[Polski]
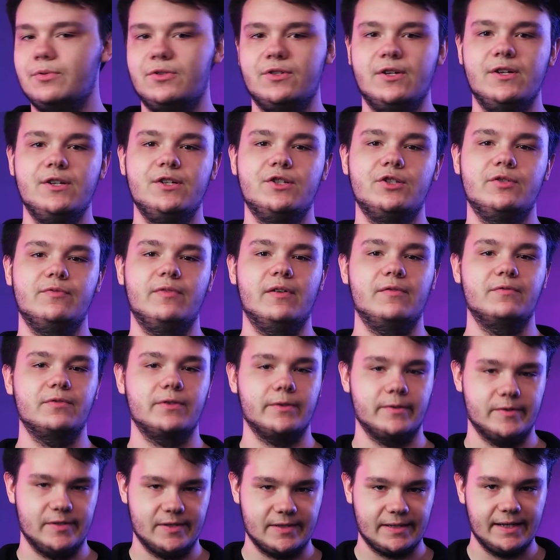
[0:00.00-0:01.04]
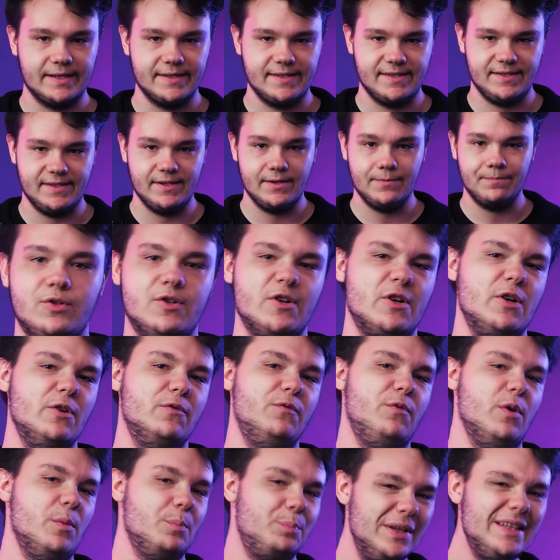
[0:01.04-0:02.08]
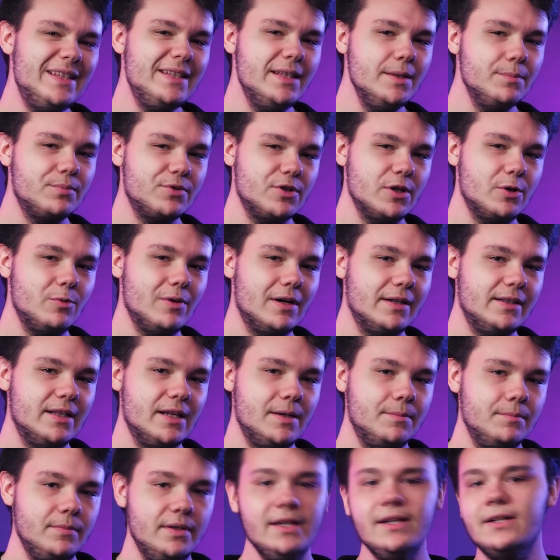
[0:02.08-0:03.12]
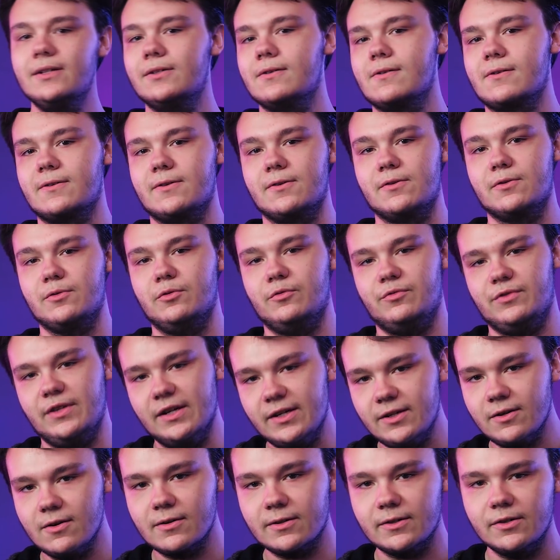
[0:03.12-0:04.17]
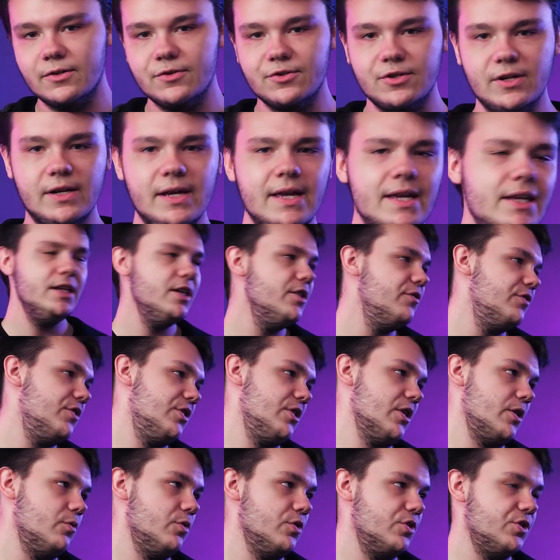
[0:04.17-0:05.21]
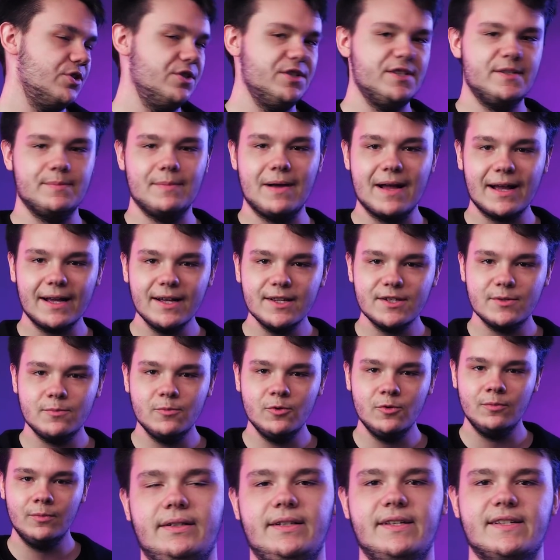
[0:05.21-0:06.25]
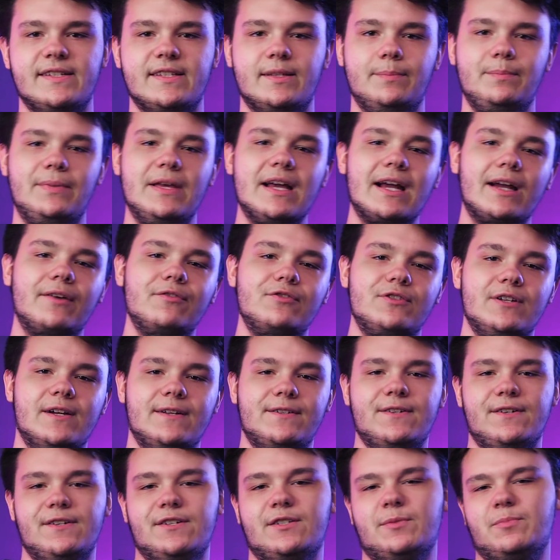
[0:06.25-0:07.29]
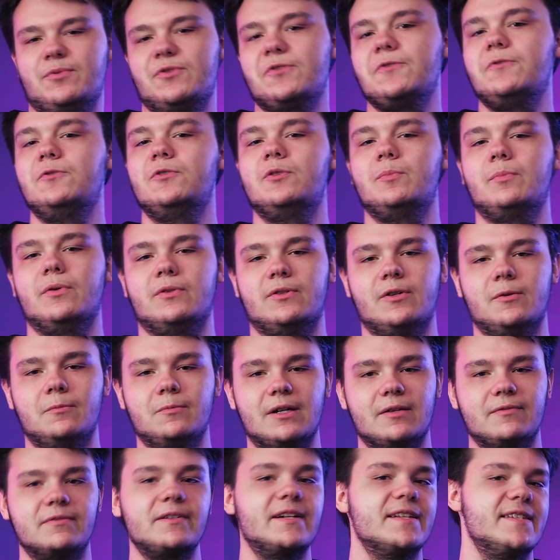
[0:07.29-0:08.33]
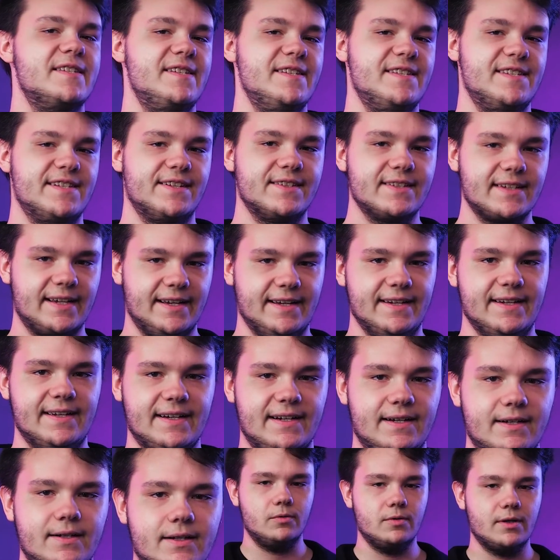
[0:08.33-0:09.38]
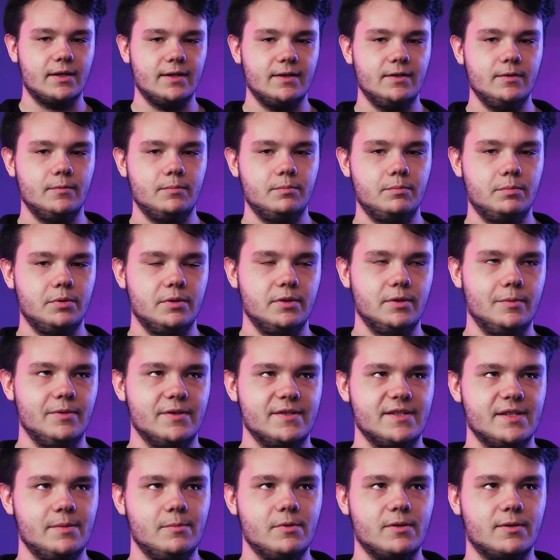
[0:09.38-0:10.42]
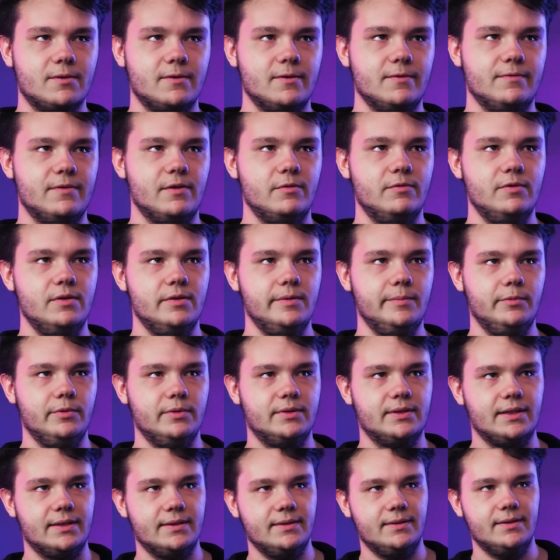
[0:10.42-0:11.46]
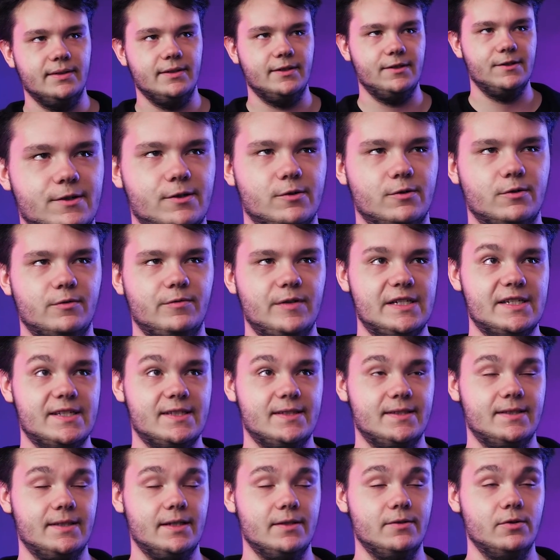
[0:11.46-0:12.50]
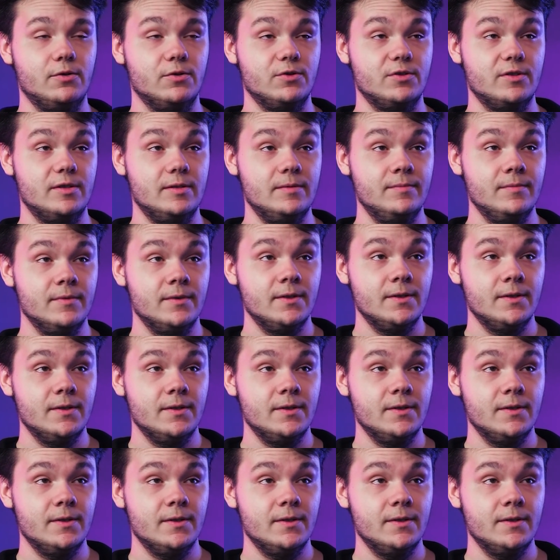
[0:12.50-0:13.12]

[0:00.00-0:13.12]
przejść we frustrację, czego wybitnym przykładem i horroru w niehorrorze, i wściekłości z marazmu jest pierwsza część przygód potomka Francisa Drake'a, którego podobno zamordowały mutanty konkwistadorzy.